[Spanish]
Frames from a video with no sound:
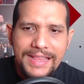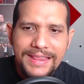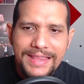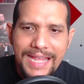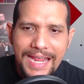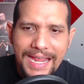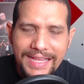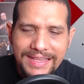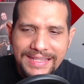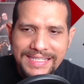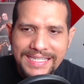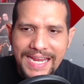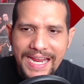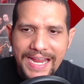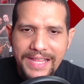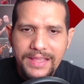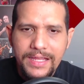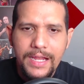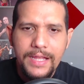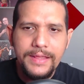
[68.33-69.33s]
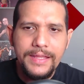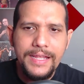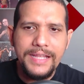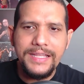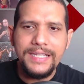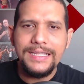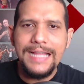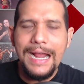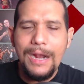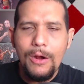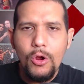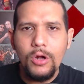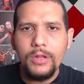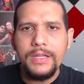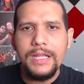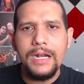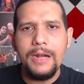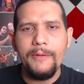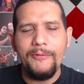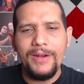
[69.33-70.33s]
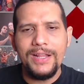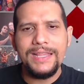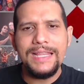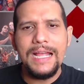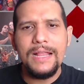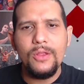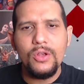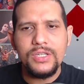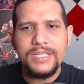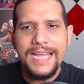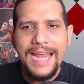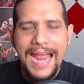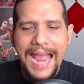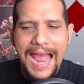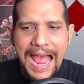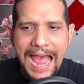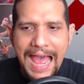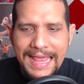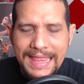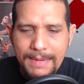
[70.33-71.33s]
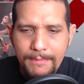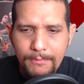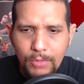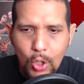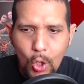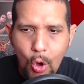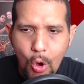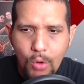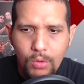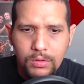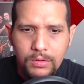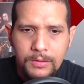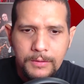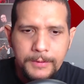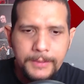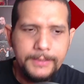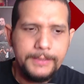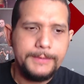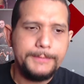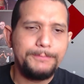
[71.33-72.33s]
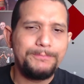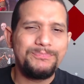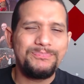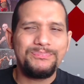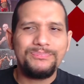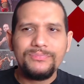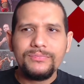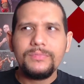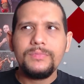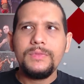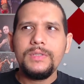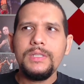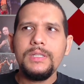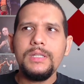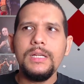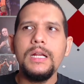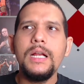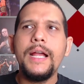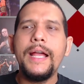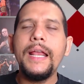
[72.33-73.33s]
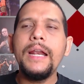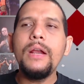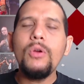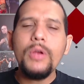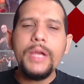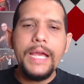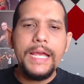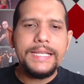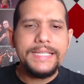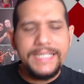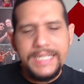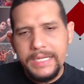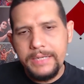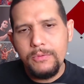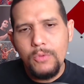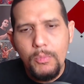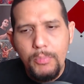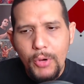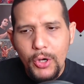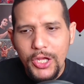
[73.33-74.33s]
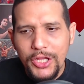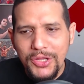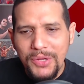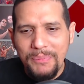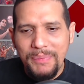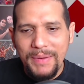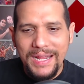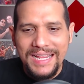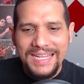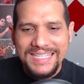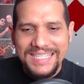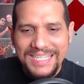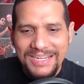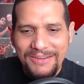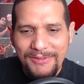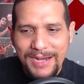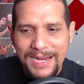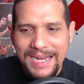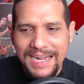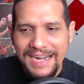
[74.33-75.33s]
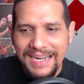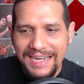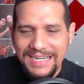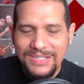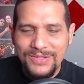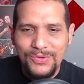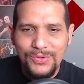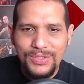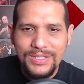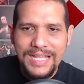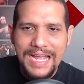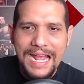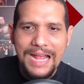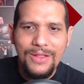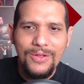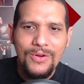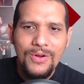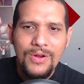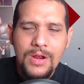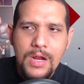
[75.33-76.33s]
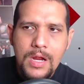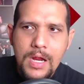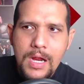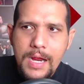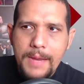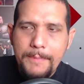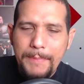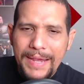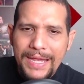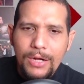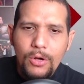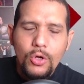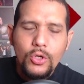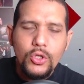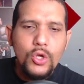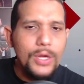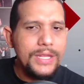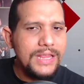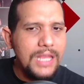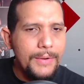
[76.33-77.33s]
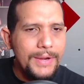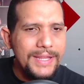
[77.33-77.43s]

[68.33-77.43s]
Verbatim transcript: de Ten de Didar Order enfrentándose a Adam Cole. Creo que sí, un poquito predecible el resultado. Pero yo estaba